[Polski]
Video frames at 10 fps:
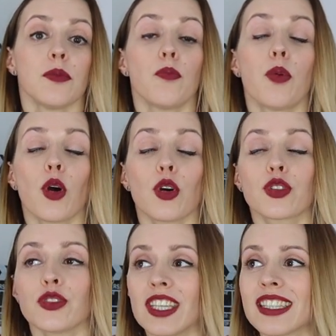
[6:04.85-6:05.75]
bo
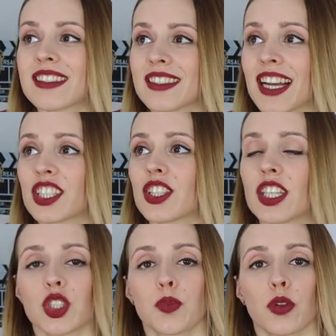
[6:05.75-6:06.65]
to nie jest tak, że jakiś